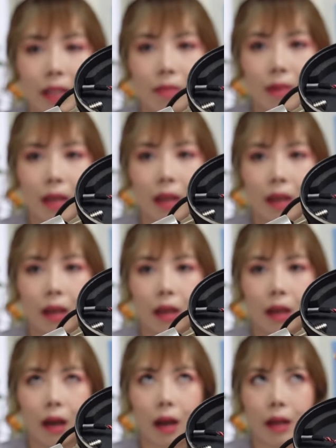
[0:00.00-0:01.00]
จะมี
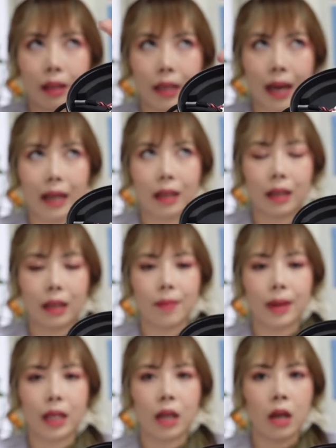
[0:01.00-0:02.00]
ชั้นที่
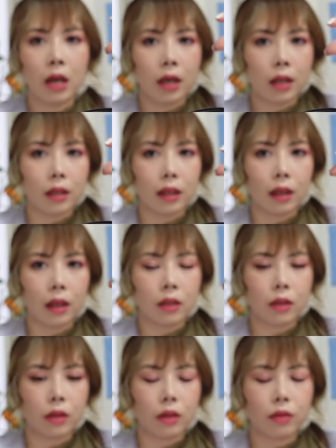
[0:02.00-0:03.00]
มัน
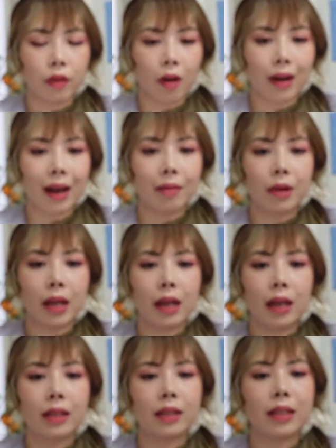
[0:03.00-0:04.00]
ฟองน้ำเอ
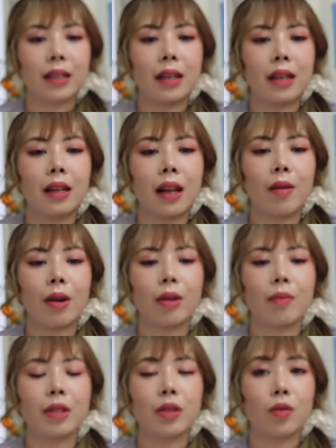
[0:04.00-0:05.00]
เลเวล
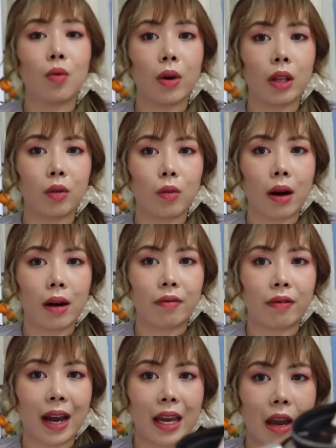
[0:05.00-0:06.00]
ที่มันสูงกว่าตัว
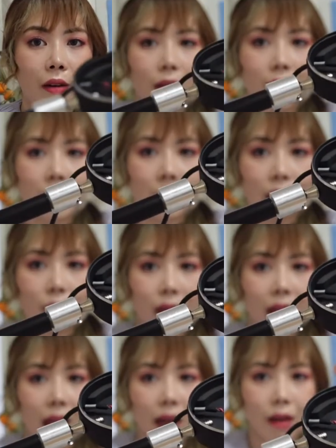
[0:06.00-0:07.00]
ไฟ LED ตรง
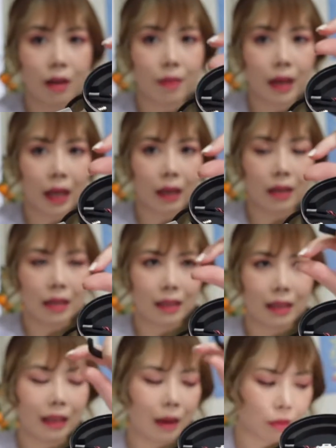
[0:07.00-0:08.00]
เนี้ยขึ้นมา1ส
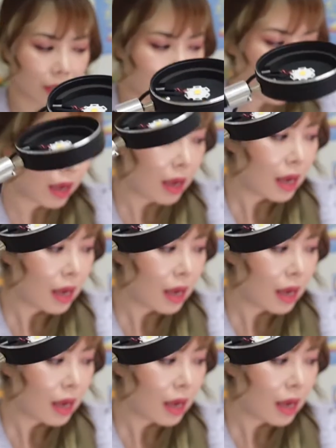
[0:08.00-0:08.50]
เต็ปใช่ปะ่ะ